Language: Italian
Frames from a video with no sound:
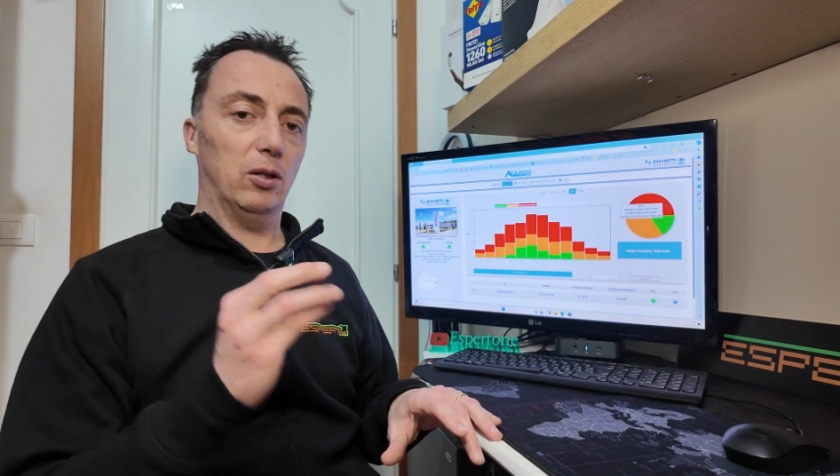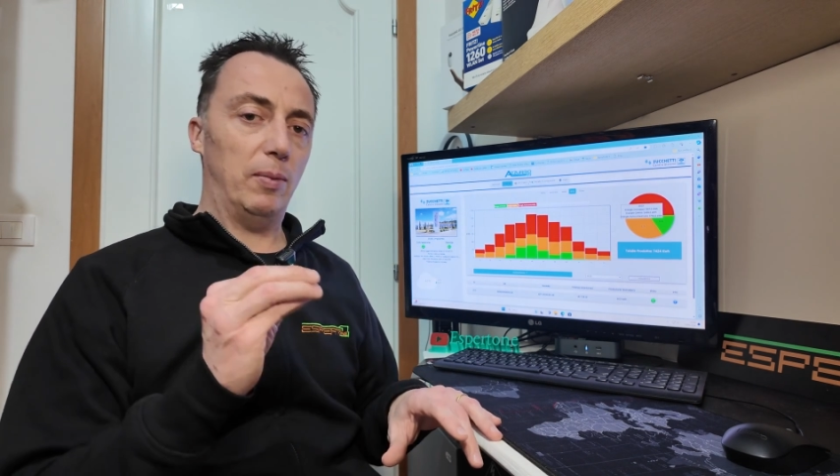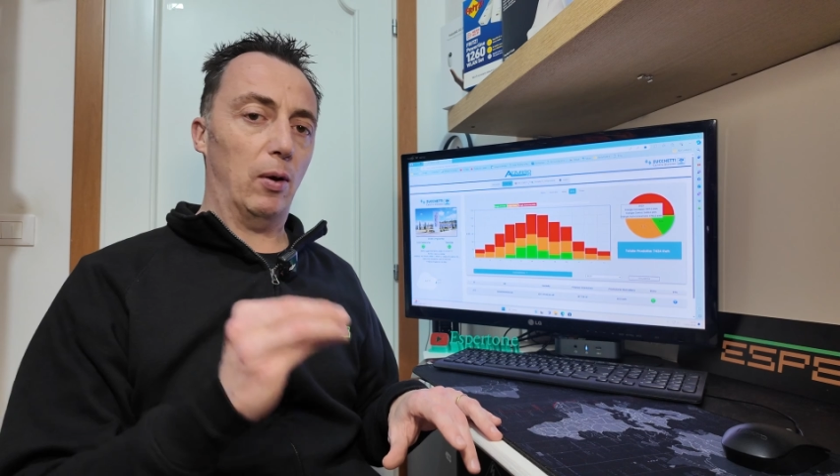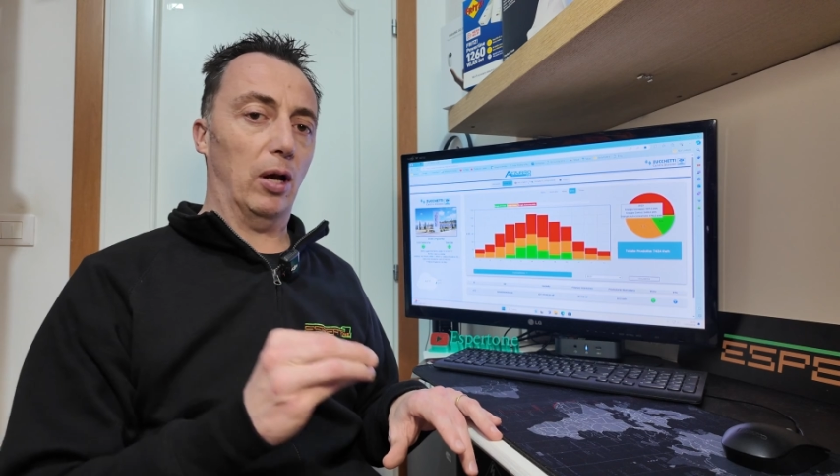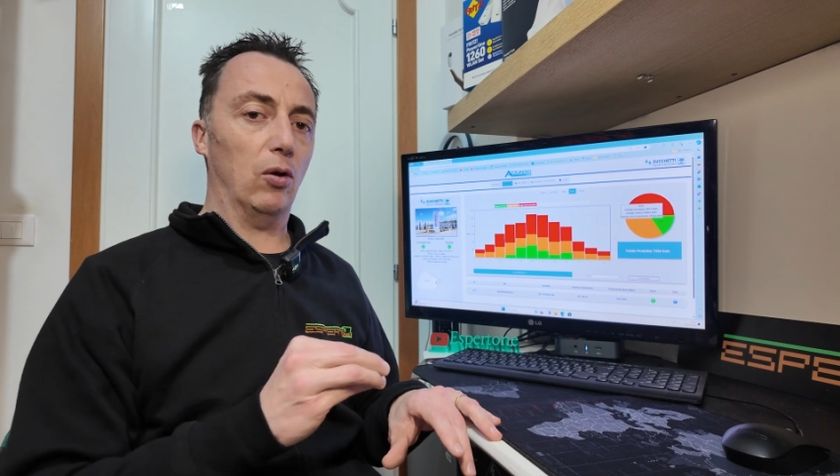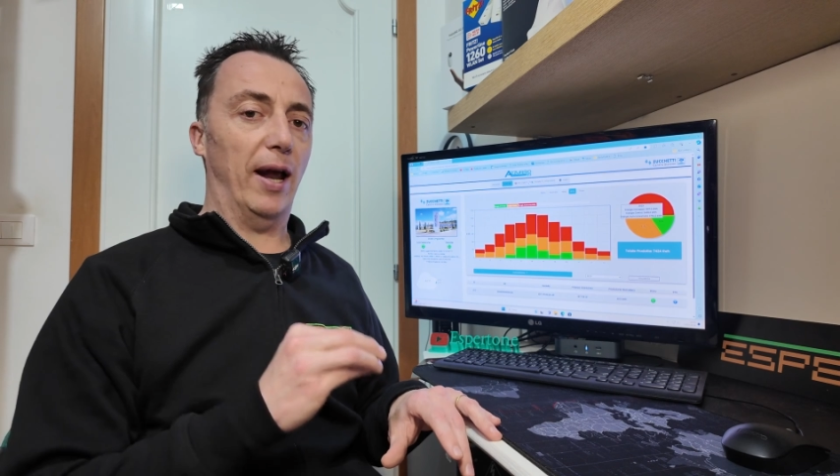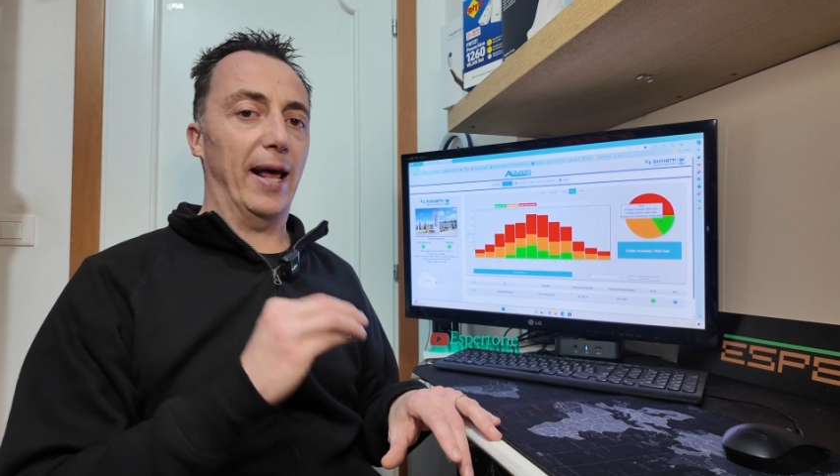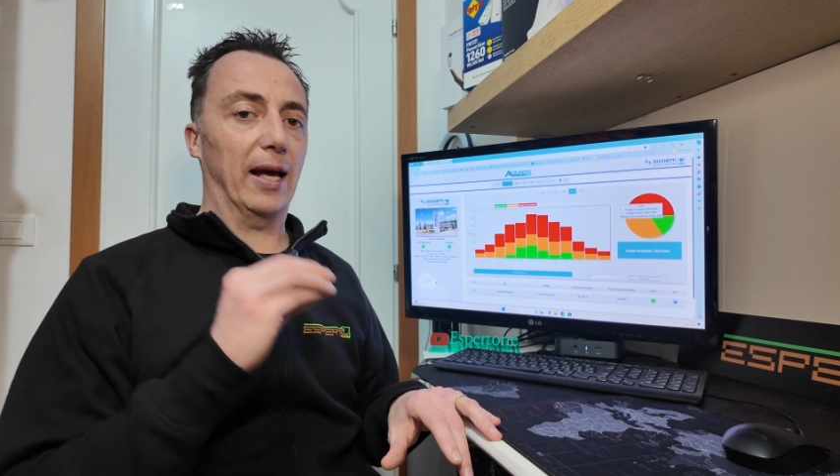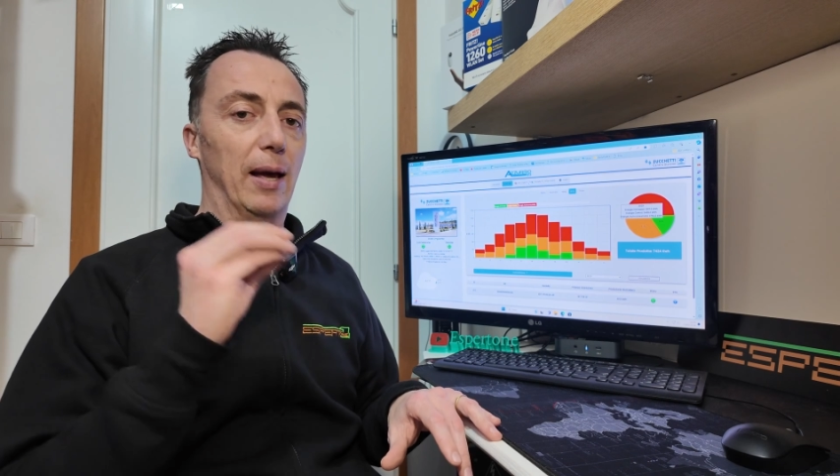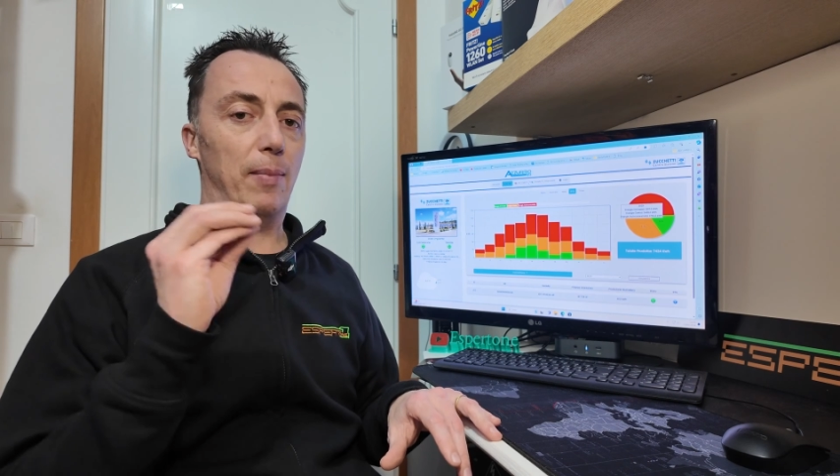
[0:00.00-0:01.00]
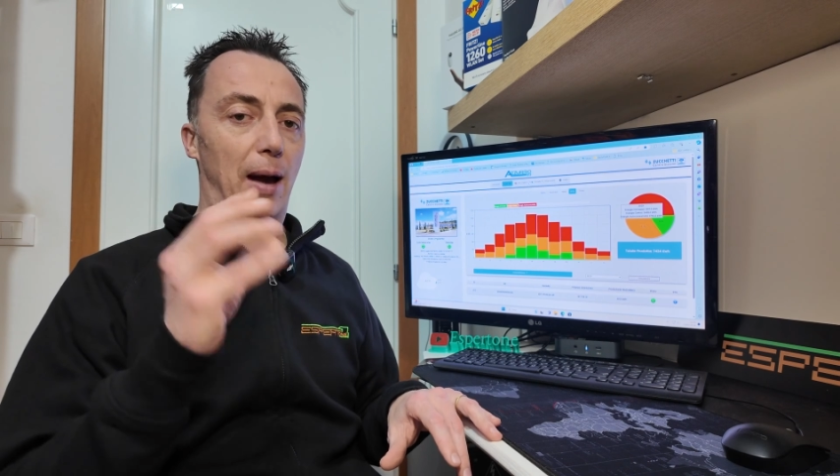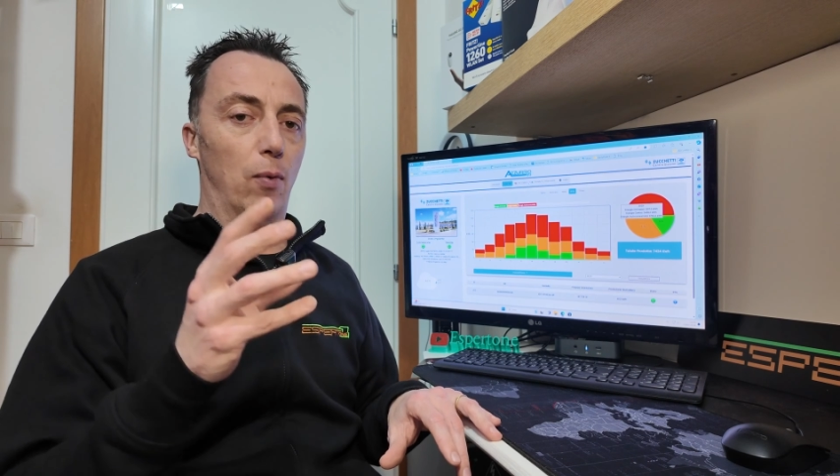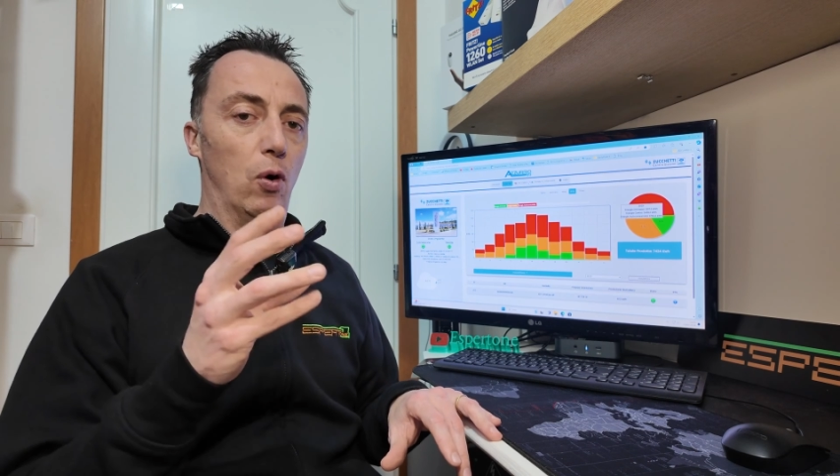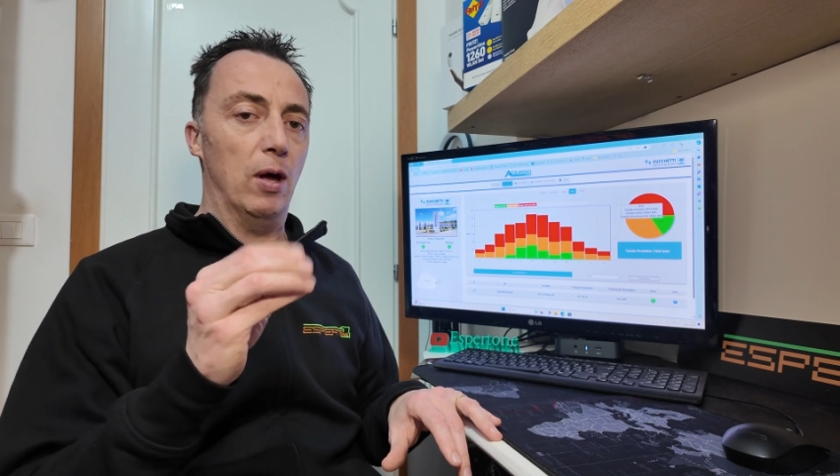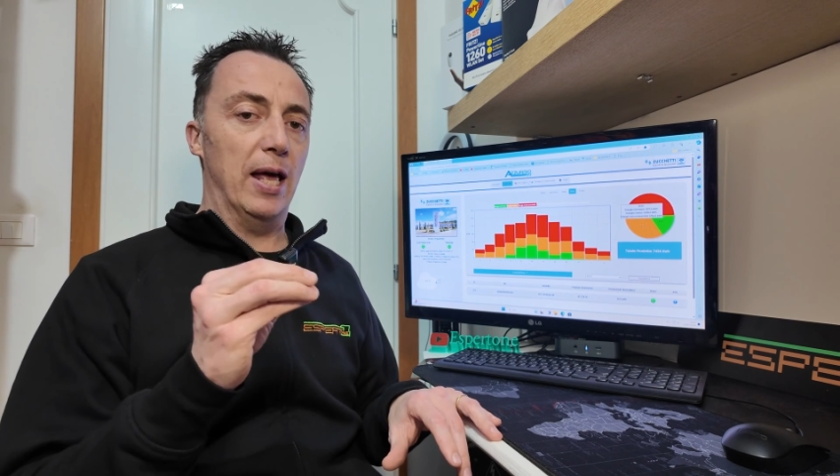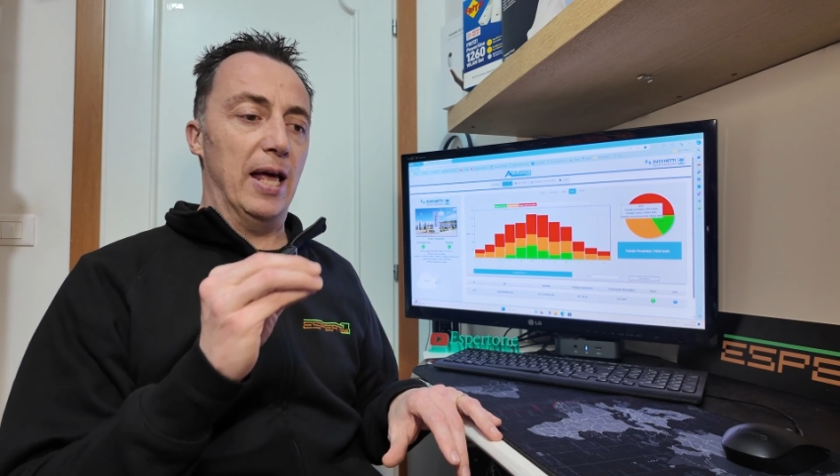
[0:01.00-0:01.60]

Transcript: dobbiamo calcolare anche che abbiamo